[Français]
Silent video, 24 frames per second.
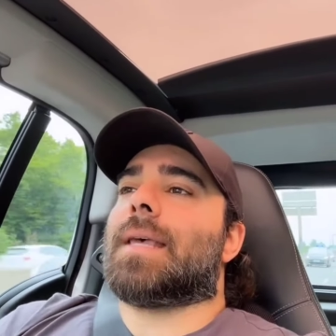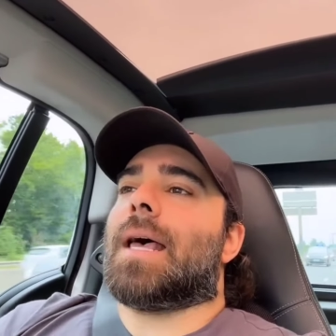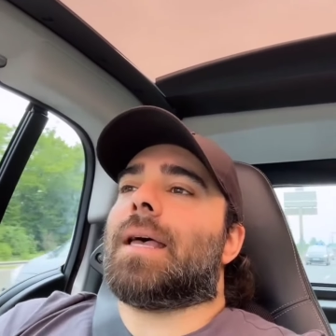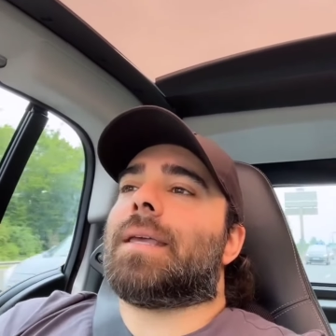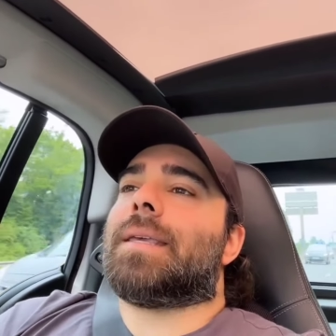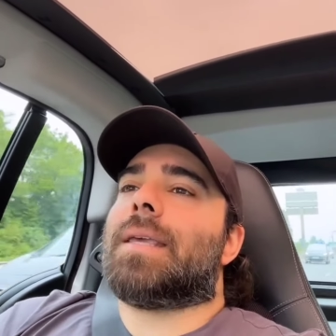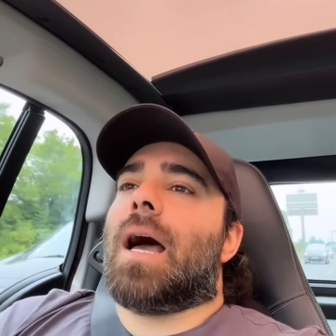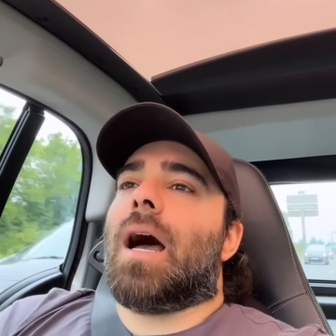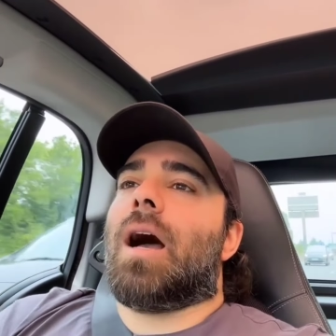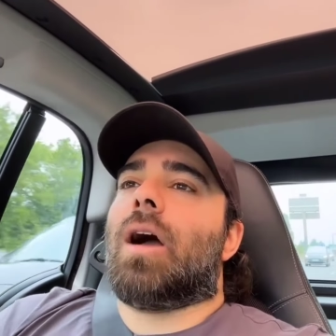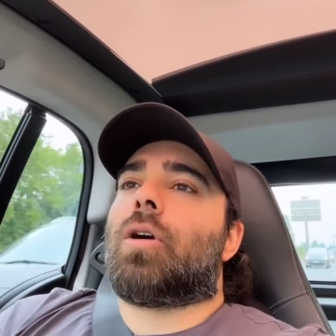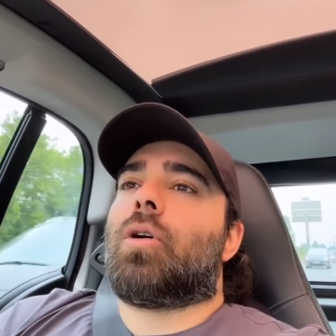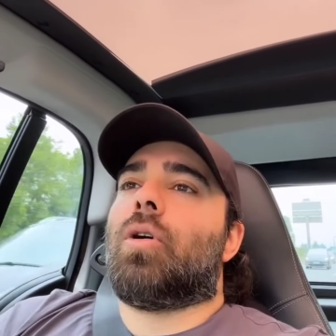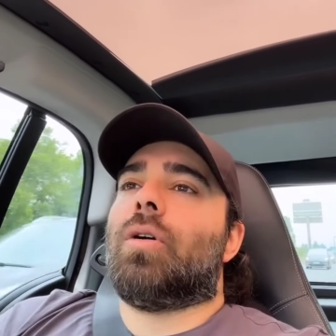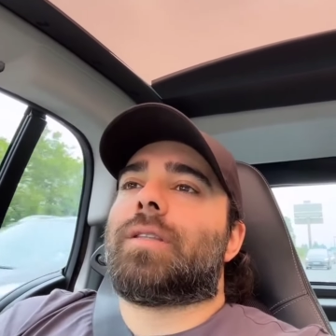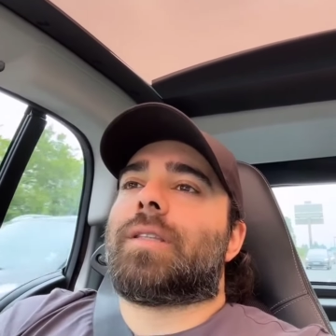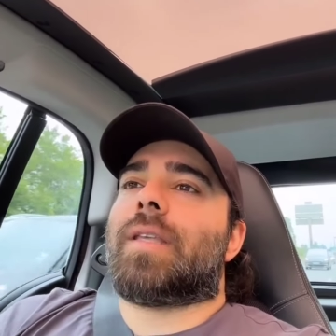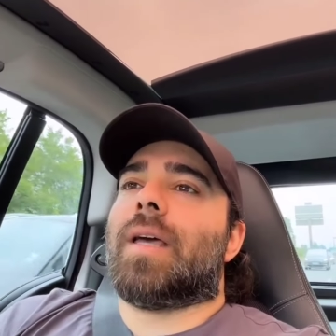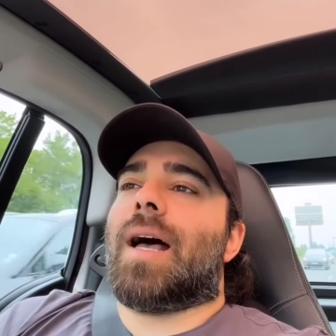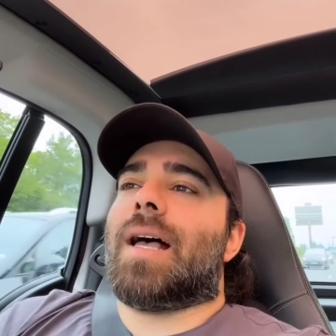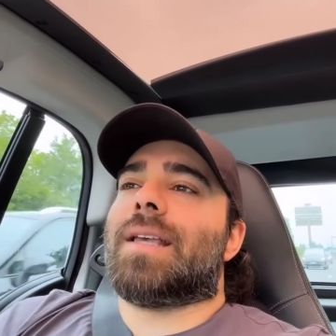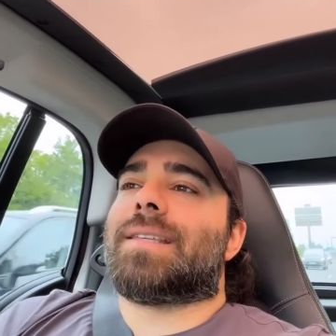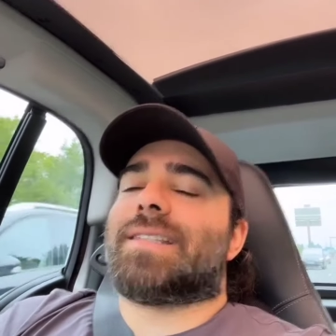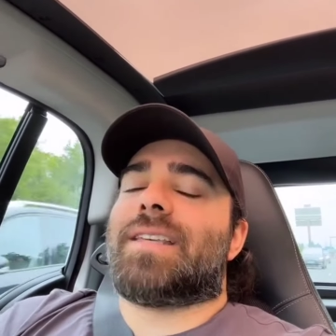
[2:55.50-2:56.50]
un côté
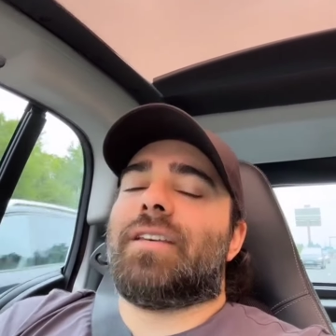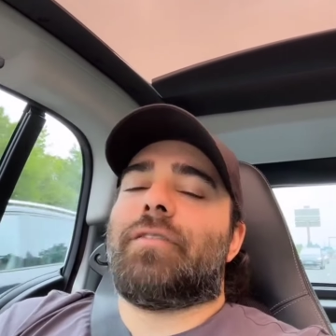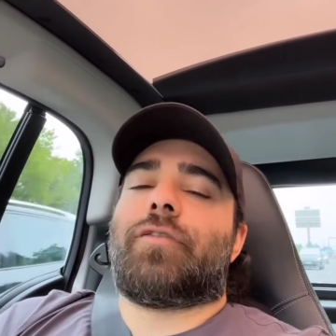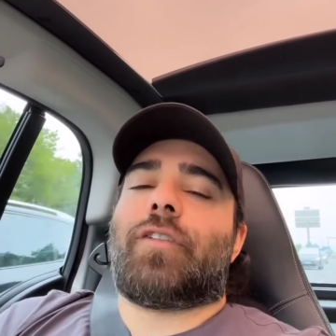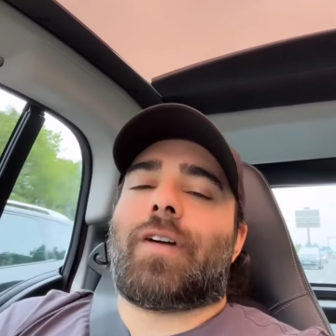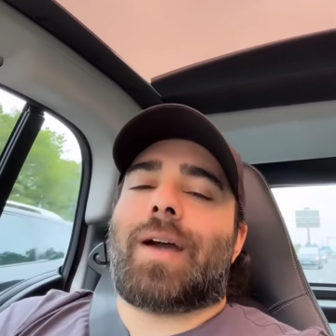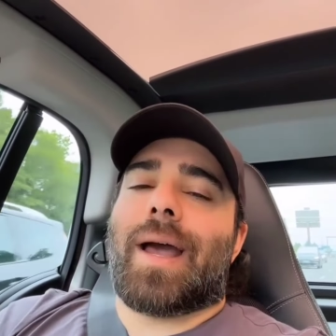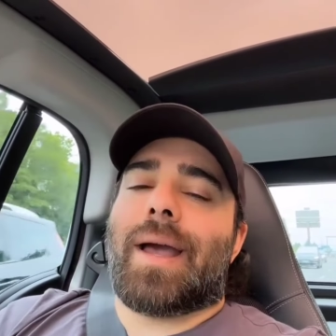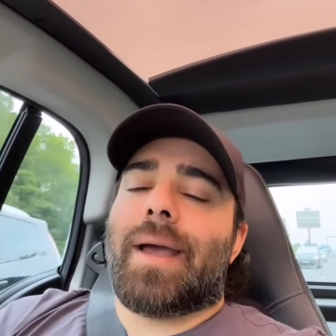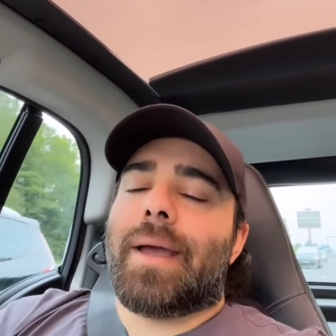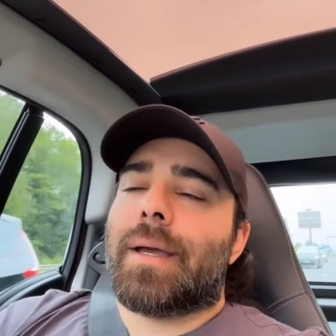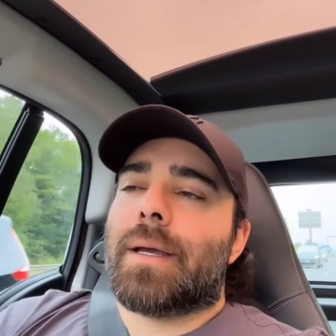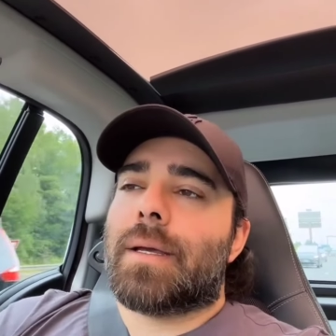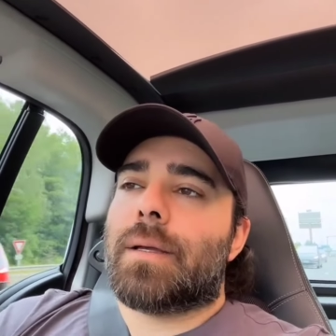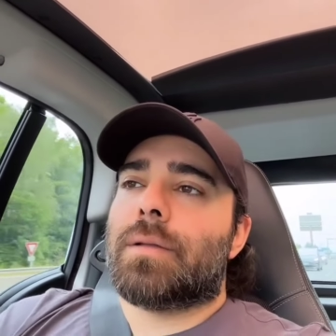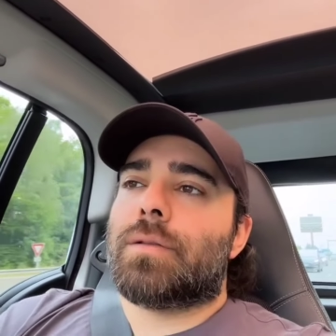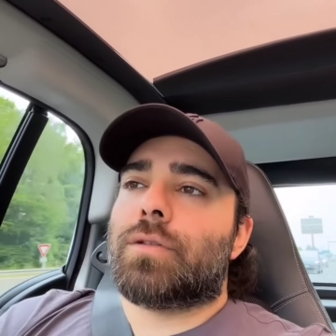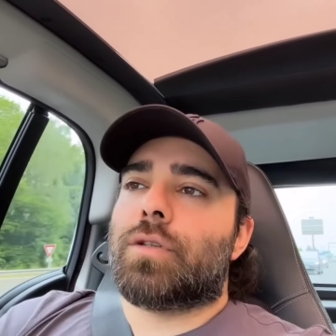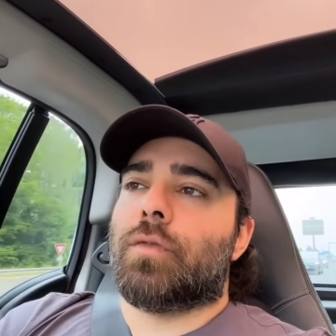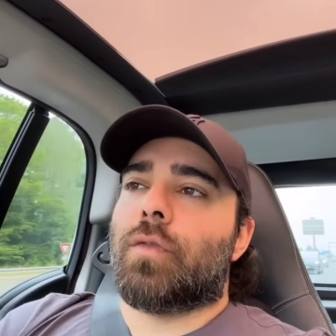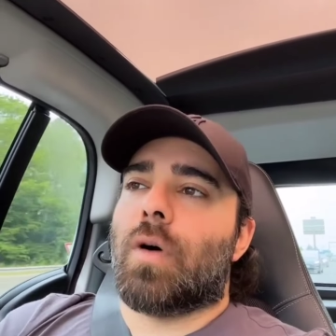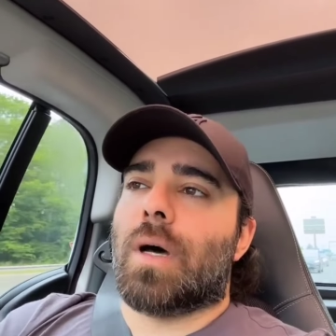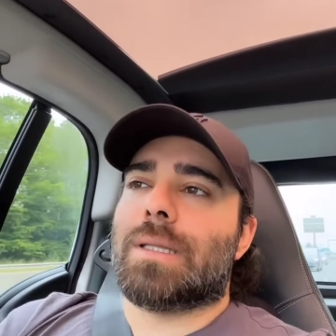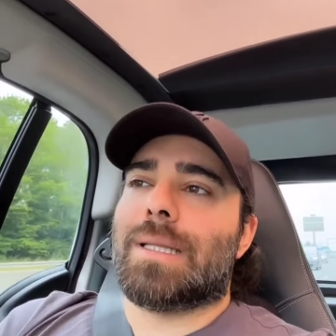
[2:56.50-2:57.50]
assez frais, tu
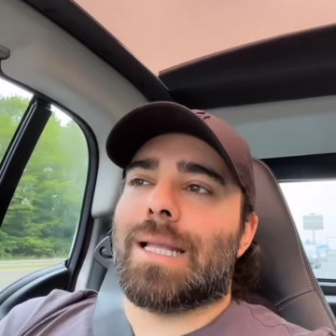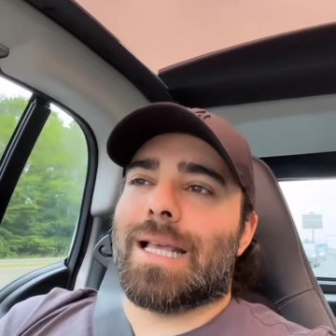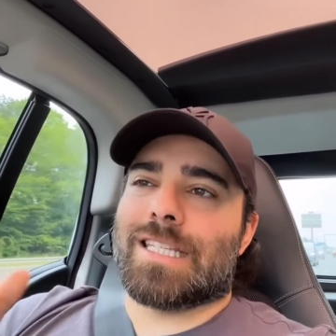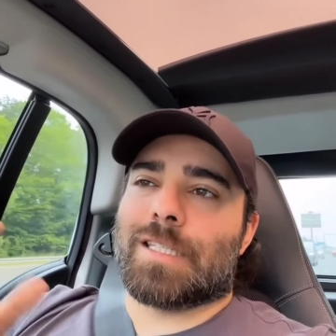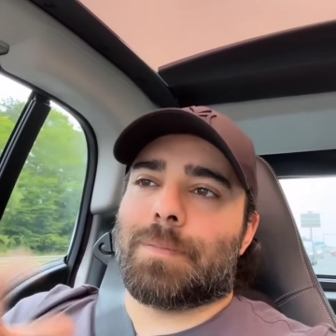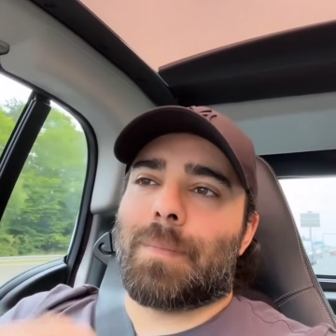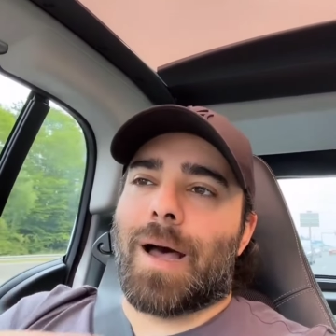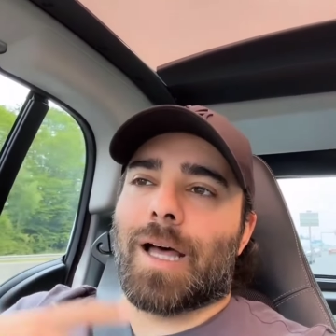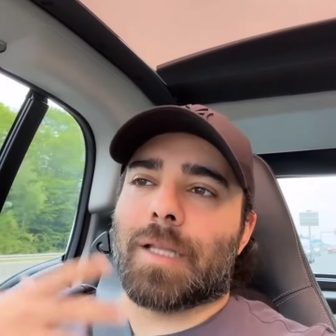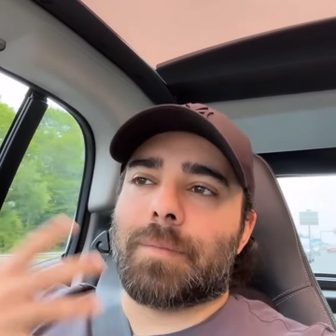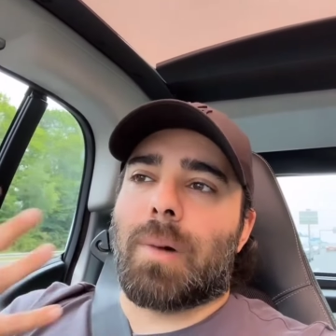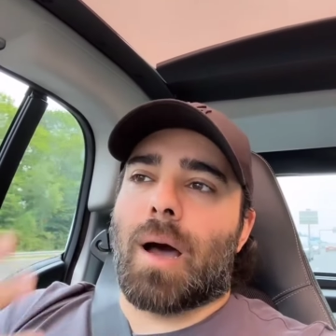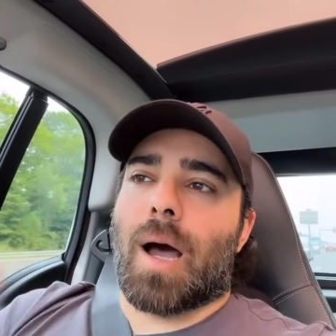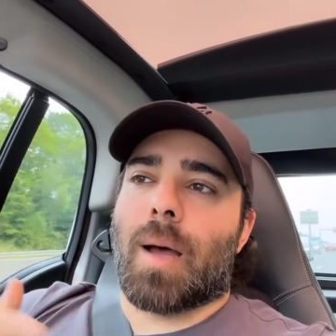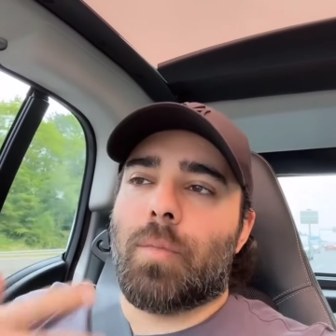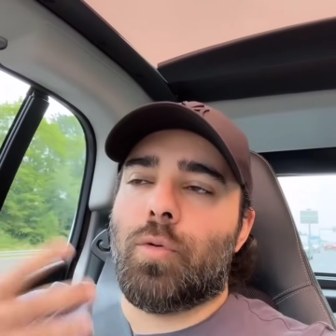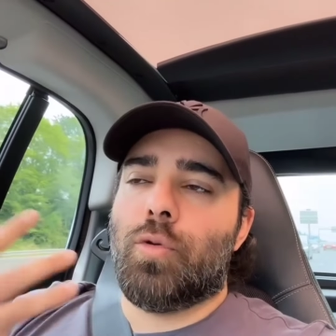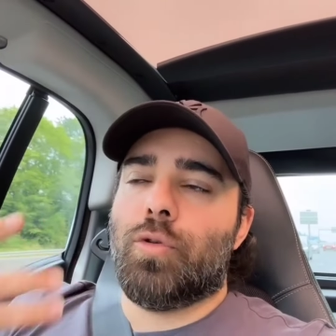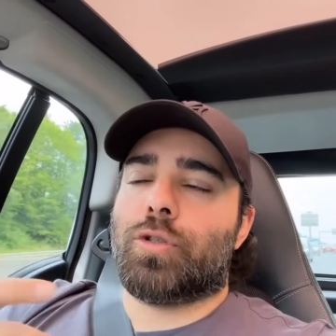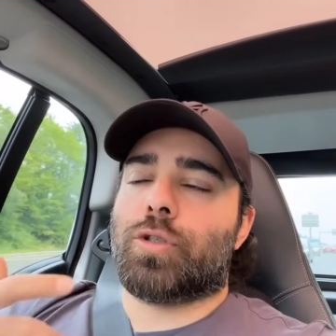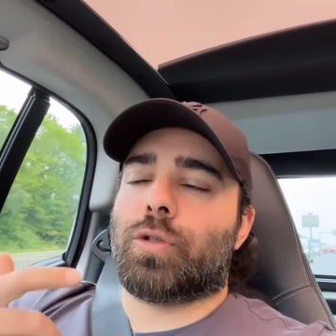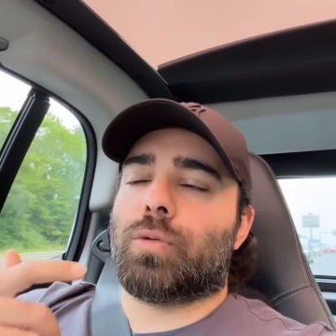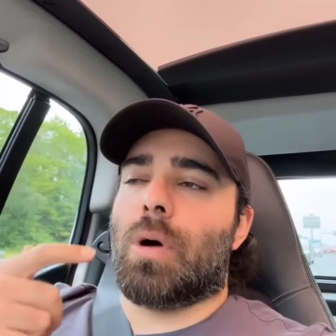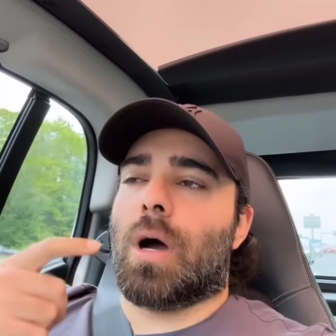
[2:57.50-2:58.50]
vois, de la Smart
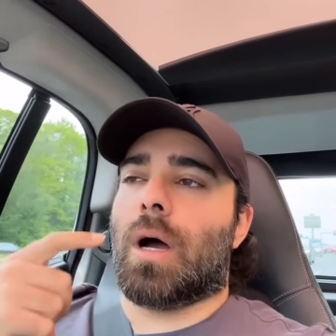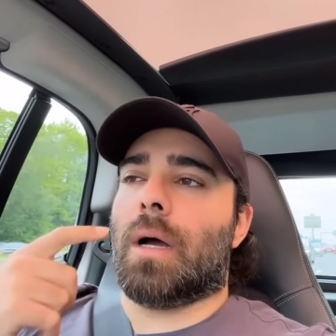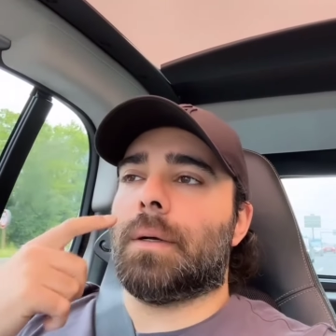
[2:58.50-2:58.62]
Brabus, quoi.